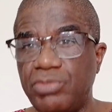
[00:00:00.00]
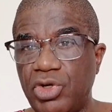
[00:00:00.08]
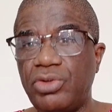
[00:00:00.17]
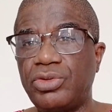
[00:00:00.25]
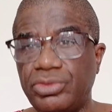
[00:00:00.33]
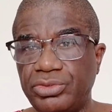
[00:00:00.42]

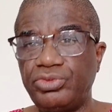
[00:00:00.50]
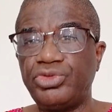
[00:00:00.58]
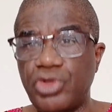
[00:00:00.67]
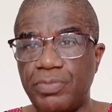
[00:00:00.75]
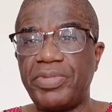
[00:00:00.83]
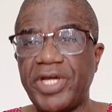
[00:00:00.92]
bon, nous
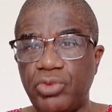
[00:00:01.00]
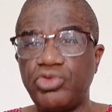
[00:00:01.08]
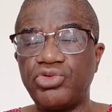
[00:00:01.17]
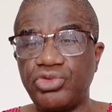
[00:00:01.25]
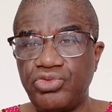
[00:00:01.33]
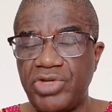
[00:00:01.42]
sommes prêts
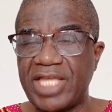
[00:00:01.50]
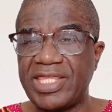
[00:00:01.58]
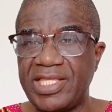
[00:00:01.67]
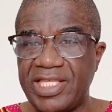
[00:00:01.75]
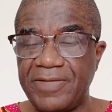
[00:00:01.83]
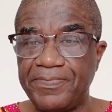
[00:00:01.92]
aujourd'hui à
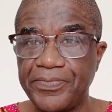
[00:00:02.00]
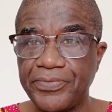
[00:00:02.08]
t'aider.